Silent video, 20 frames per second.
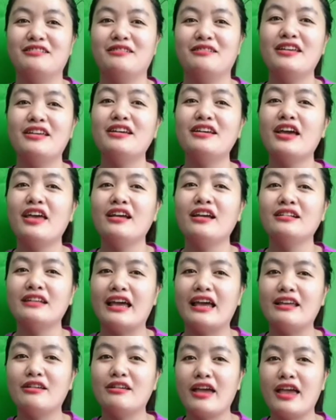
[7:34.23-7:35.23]
ý kiến
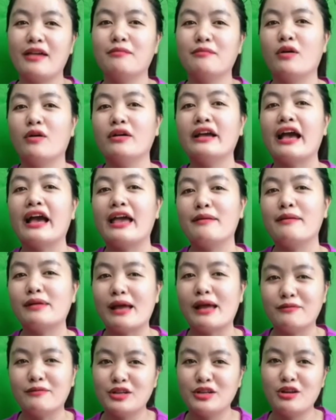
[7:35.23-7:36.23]
để cho em mỗi ngày em
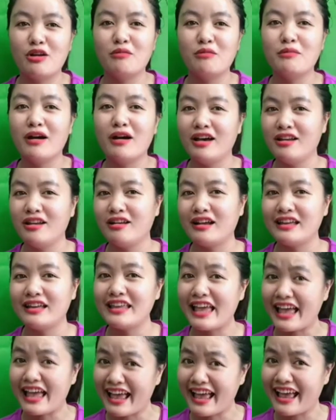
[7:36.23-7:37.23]
làm video mới đó cả
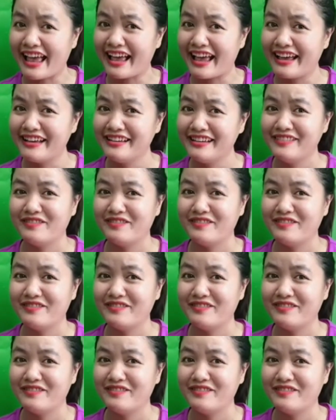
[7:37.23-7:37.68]
nhà